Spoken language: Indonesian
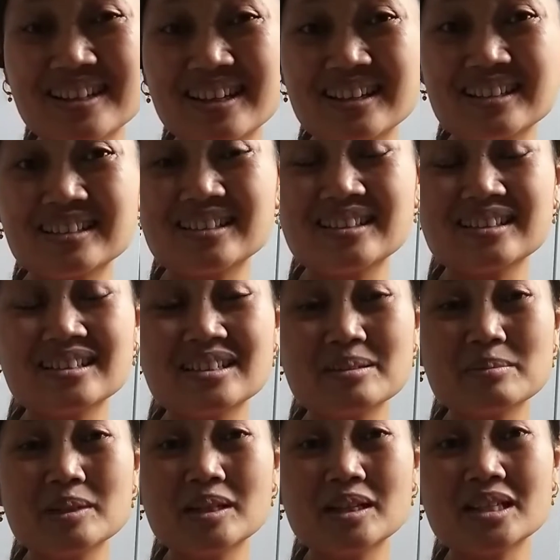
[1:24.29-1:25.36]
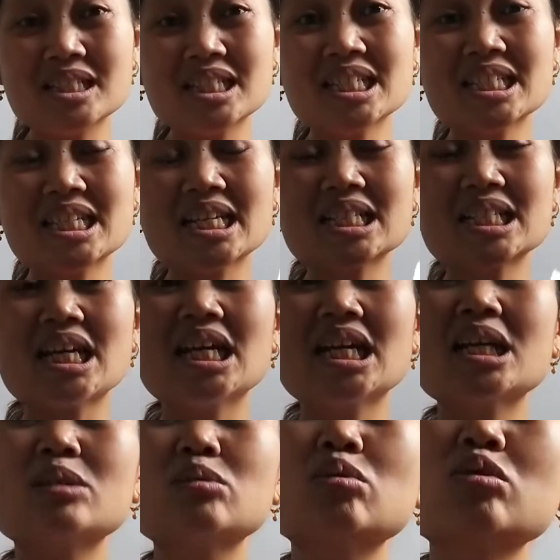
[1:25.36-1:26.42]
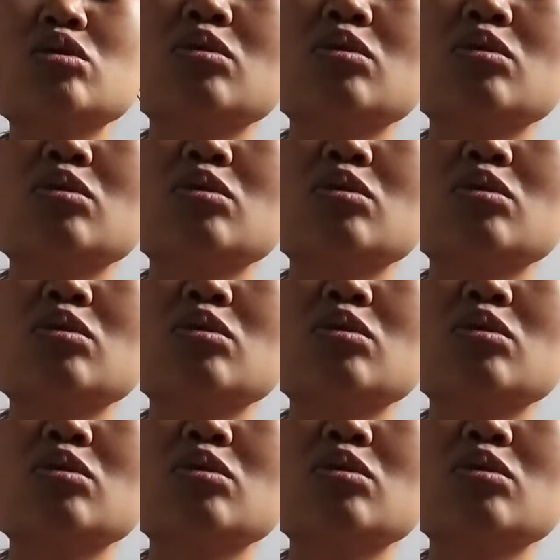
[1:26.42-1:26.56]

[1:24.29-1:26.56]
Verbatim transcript: ya ke imigrasi dan sekarang aku tuh